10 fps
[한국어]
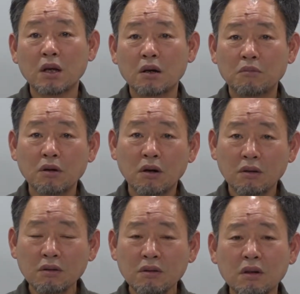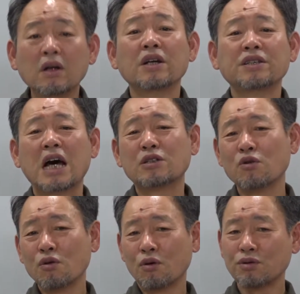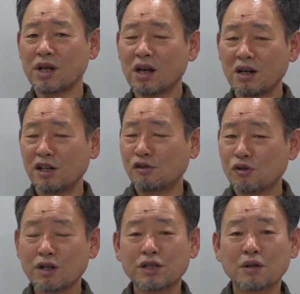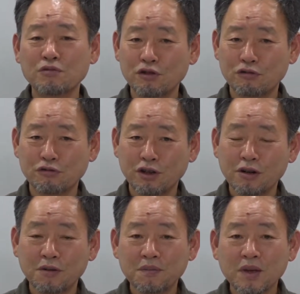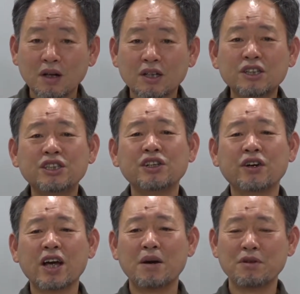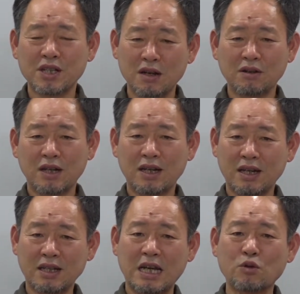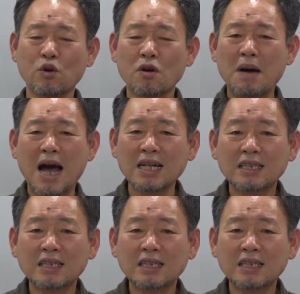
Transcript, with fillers: 물론 자전거로 세계를 일주하는 사람도 있고요. 그 지역에 가면 자, 자전거를 많이